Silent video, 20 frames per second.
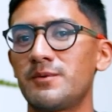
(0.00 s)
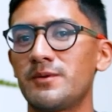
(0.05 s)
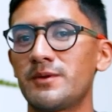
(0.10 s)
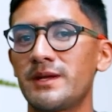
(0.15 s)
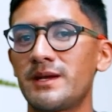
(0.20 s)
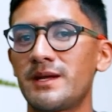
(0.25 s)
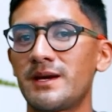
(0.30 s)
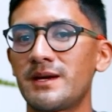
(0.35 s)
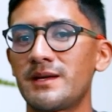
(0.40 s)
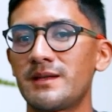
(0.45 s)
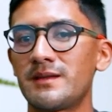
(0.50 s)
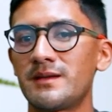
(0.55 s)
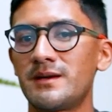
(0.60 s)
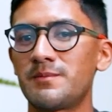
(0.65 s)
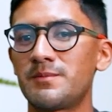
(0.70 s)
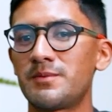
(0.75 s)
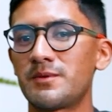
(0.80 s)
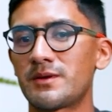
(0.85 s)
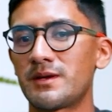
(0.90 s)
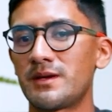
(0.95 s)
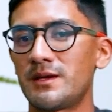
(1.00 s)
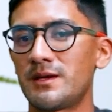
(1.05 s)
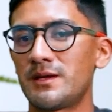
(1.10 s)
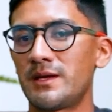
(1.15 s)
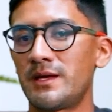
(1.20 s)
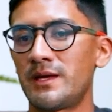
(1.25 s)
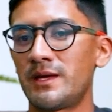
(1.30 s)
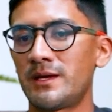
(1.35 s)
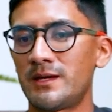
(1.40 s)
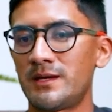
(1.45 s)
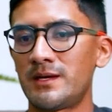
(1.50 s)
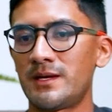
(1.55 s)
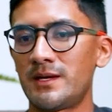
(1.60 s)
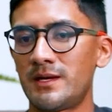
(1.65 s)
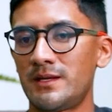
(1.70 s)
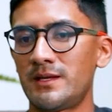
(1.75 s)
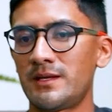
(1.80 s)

poder agendar, porque